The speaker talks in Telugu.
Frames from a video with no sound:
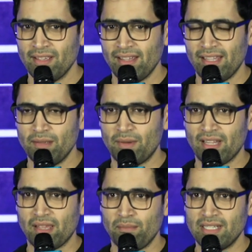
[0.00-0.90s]
ఇది
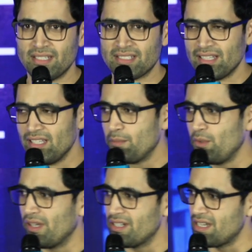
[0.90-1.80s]
మనకి మేజర్ సందీప్
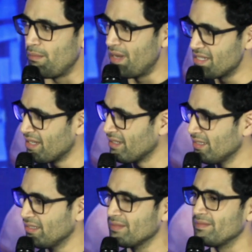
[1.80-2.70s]
ఉనికృష్ణన్ బ్లెస్సింగ్
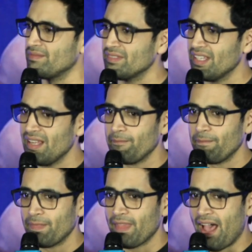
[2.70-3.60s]

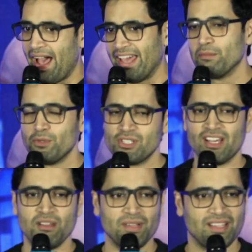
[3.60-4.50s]
ఆయన
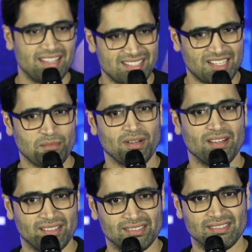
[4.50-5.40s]
భుజాల మీద ఈ సినిమా
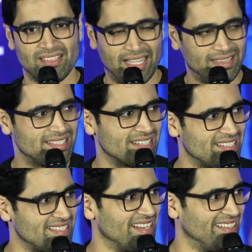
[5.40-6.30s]
అంత
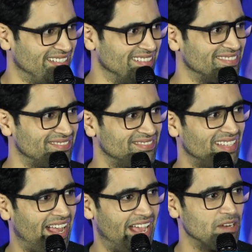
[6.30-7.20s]
సక్సెస్ అయింది
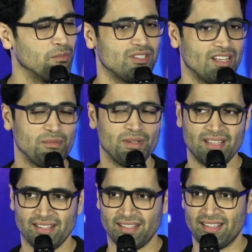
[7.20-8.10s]
ఆయన భుజాల మీద
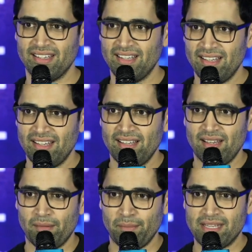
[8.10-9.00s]

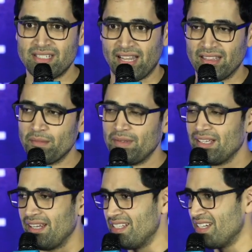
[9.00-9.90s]
మేజర్
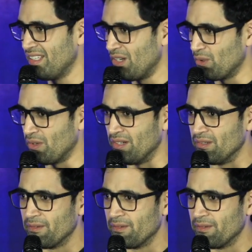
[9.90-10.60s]
అంతమందికి రీచ్ అయింది అనుకున్నాను